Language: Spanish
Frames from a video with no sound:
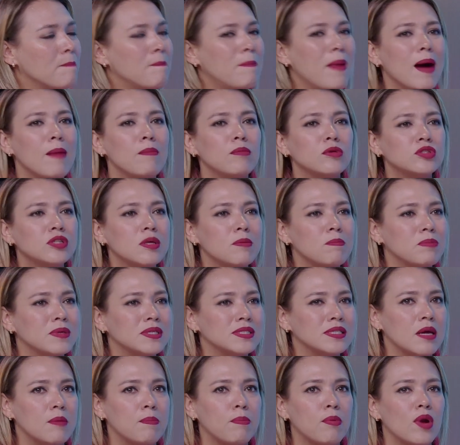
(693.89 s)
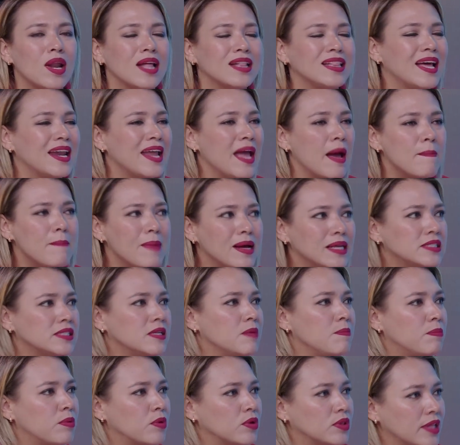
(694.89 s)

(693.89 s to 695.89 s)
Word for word: Vamos a empezar por la tarea más